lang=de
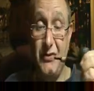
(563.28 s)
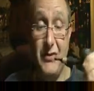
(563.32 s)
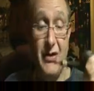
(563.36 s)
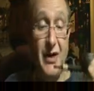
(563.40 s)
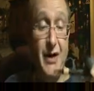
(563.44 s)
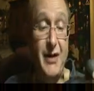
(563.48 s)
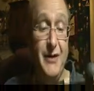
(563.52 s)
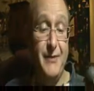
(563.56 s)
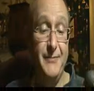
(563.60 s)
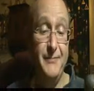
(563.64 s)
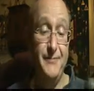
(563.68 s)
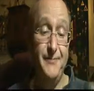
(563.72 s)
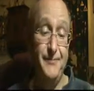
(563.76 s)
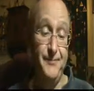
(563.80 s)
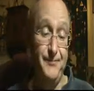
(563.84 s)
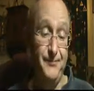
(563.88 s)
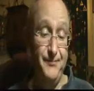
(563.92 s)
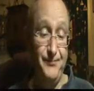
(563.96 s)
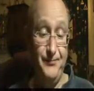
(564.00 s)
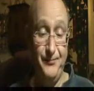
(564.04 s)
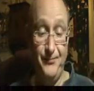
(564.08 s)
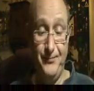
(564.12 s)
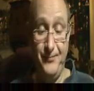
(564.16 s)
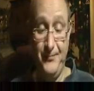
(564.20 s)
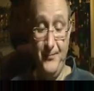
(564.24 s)
ist ein
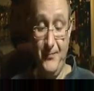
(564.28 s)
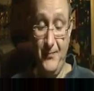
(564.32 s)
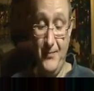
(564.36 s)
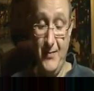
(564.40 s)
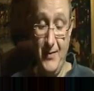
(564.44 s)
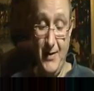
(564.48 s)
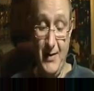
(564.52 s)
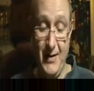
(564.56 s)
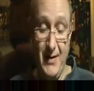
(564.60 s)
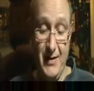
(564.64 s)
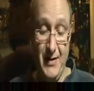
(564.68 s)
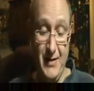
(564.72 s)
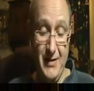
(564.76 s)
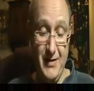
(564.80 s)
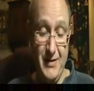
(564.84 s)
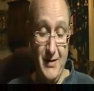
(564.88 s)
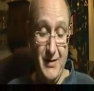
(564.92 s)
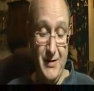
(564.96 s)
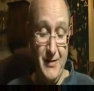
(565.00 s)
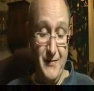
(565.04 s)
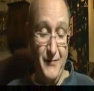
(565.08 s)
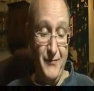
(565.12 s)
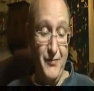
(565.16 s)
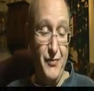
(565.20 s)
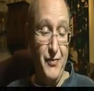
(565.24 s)

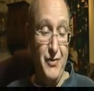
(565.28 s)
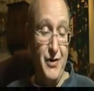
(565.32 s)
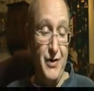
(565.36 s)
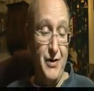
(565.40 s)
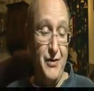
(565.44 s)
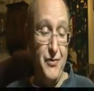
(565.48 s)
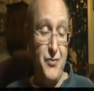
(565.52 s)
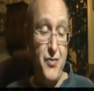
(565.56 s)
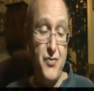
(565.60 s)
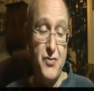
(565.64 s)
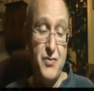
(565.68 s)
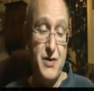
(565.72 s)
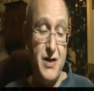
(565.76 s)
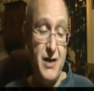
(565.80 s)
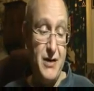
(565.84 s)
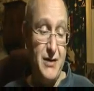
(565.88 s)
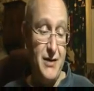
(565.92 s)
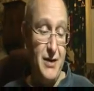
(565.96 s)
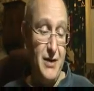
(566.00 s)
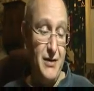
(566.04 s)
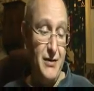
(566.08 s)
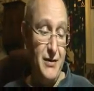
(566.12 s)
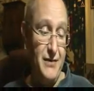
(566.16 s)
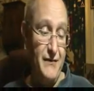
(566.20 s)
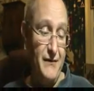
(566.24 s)
wirklich
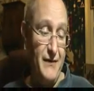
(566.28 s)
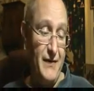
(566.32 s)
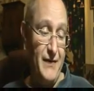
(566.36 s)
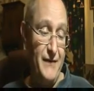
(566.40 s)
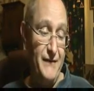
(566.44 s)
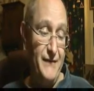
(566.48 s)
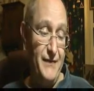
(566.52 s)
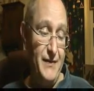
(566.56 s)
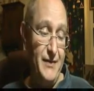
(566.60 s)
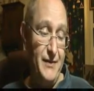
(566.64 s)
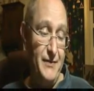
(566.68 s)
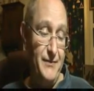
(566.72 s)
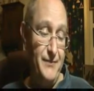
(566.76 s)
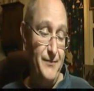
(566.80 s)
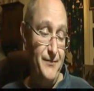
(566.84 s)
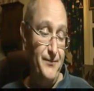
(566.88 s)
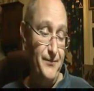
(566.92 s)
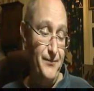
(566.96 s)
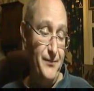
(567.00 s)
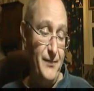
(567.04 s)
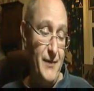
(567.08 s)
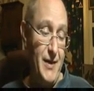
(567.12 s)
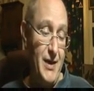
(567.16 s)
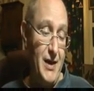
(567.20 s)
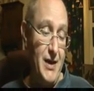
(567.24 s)
kongeniales Pfeifchen,
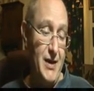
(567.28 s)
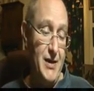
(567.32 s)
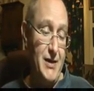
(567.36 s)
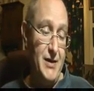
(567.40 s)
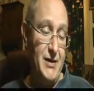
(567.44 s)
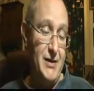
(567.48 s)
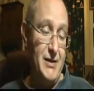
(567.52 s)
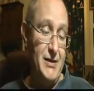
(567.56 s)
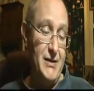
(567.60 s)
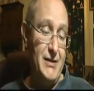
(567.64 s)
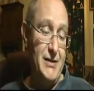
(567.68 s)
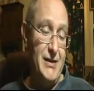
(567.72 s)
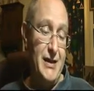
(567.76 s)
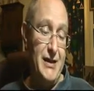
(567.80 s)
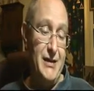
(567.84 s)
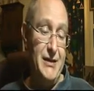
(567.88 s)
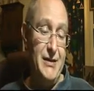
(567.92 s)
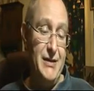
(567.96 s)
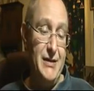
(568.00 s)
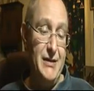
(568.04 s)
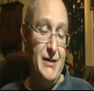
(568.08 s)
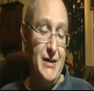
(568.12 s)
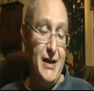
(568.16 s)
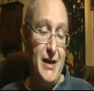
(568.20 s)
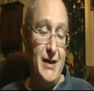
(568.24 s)

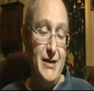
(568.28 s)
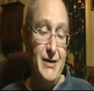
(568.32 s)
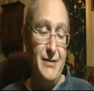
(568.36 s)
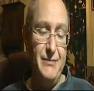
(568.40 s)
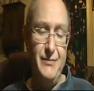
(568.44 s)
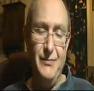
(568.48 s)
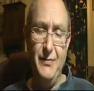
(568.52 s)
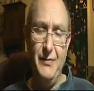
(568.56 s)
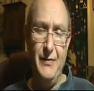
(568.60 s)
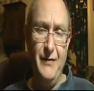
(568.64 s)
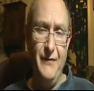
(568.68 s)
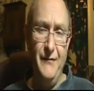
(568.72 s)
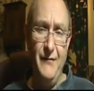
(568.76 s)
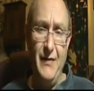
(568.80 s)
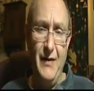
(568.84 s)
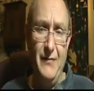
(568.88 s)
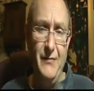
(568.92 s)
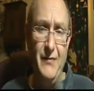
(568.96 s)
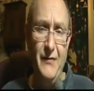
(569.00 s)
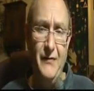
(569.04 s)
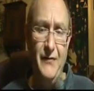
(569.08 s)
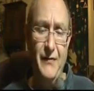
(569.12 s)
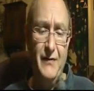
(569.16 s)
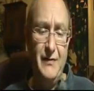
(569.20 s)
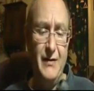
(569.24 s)
das nicht heiß wird. Die
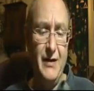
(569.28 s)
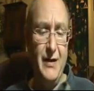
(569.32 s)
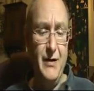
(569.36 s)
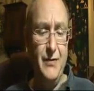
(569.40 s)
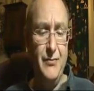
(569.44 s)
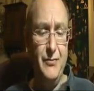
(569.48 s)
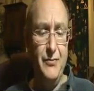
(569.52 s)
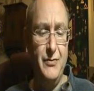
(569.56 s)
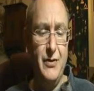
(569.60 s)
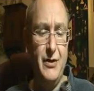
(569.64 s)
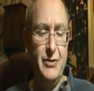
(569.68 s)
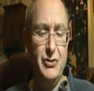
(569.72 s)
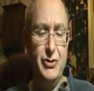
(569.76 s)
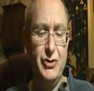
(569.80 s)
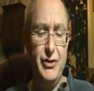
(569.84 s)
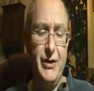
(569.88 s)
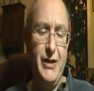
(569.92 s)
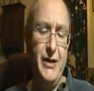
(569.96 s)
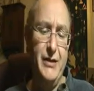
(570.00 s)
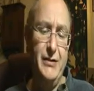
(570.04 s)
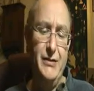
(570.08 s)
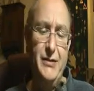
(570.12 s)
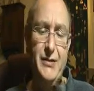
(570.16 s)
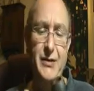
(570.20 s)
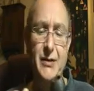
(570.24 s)
Wärmeverteilung
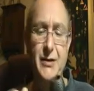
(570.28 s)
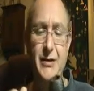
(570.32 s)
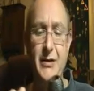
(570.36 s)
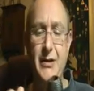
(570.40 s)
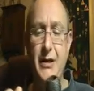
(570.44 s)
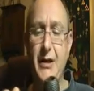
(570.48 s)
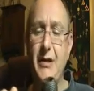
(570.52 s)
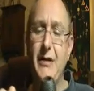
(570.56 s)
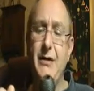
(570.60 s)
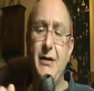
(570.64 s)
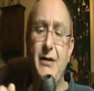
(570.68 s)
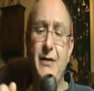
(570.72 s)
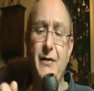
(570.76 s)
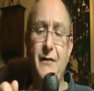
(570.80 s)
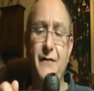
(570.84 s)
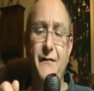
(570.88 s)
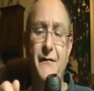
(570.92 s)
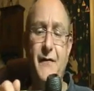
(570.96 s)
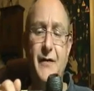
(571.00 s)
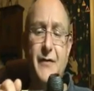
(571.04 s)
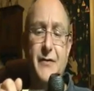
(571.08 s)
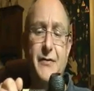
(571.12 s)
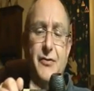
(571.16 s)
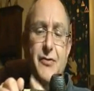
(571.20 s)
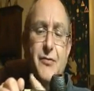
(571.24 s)
erstreckt sich
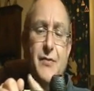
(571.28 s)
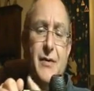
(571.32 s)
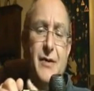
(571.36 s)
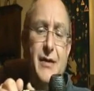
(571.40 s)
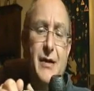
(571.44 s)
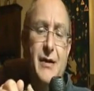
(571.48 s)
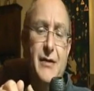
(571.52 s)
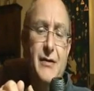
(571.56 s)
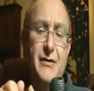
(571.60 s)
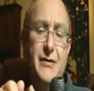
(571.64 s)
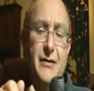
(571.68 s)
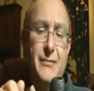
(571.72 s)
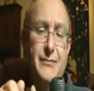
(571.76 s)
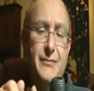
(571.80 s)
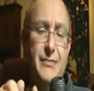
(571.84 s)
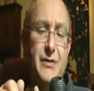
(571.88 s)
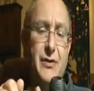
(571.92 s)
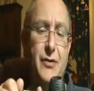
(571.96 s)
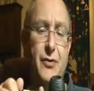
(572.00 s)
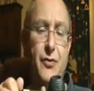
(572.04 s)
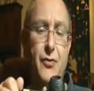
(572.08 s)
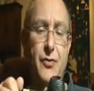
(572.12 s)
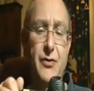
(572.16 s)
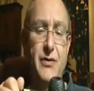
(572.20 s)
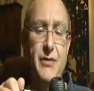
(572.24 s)
fast über den
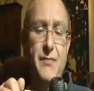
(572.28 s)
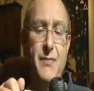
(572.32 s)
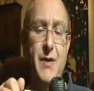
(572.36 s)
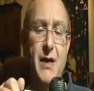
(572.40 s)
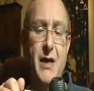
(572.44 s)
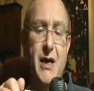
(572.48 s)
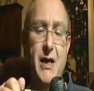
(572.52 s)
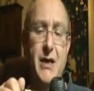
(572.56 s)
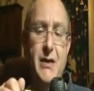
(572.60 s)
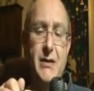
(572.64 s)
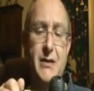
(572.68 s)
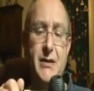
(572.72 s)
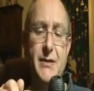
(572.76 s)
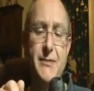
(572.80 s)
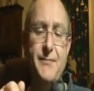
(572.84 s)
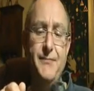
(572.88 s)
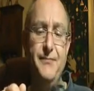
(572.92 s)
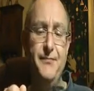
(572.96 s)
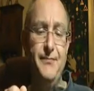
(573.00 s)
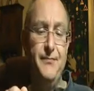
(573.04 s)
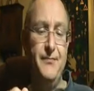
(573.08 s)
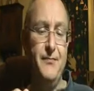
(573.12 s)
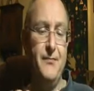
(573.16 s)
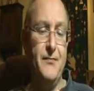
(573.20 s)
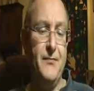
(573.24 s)
gesamten Holzbereich.
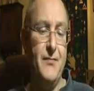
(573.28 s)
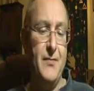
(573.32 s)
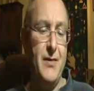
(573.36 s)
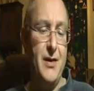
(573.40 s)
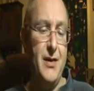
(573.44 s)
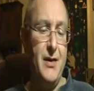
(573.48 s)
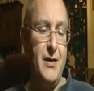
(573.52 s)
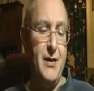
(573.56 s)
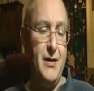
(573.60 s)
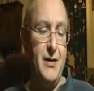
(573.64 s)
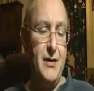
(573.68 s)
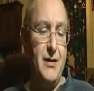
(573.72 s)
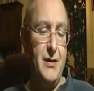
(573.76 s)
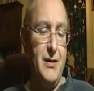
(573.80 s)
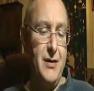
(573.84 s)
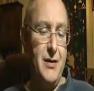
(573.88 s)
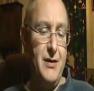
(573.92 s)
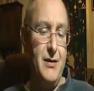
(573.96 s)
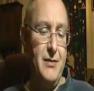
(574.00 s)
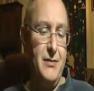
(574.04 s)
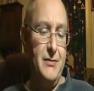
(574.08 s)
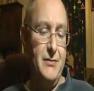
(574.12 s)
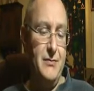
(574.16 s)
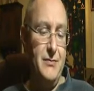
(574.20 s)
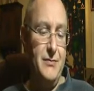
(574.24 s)

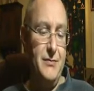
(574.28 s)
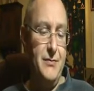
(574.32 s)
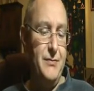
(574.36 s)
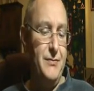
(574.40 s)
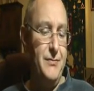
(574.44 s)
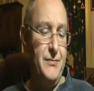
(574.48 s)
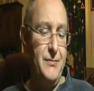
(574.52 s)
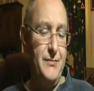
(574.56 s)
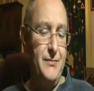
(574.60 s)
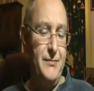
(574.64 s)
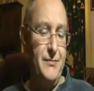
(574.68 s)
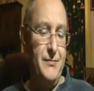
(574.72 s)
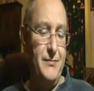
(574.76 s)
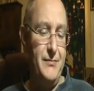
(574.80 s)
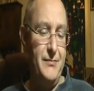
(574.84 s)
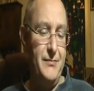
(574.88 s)
Ähm,